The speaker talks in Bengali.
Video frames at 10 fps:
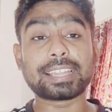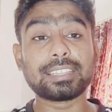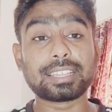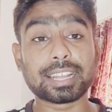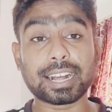
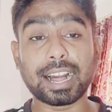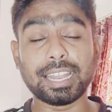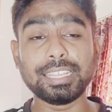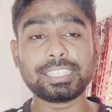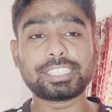একদিকে
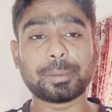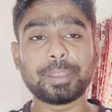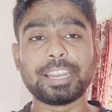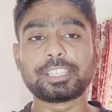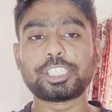খালিদ
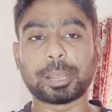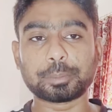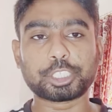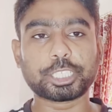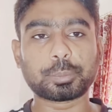জামিলের
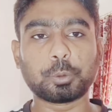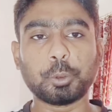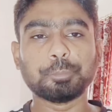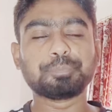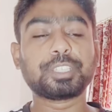
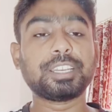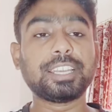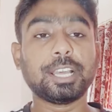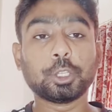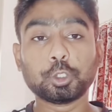জামশেদপুর তিনি